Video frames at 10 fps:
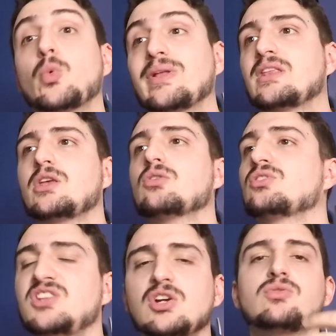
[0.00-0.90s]
quindi io
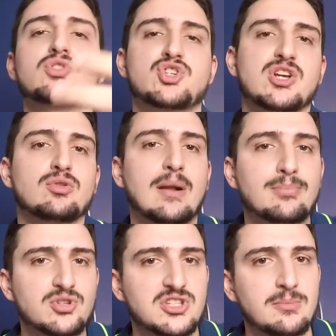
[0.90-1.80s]
ti concedo la
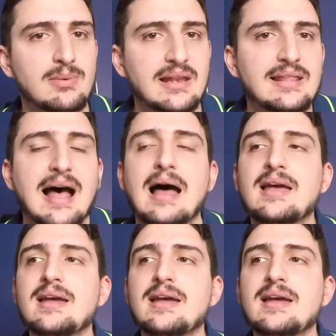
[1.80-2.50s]
possibilità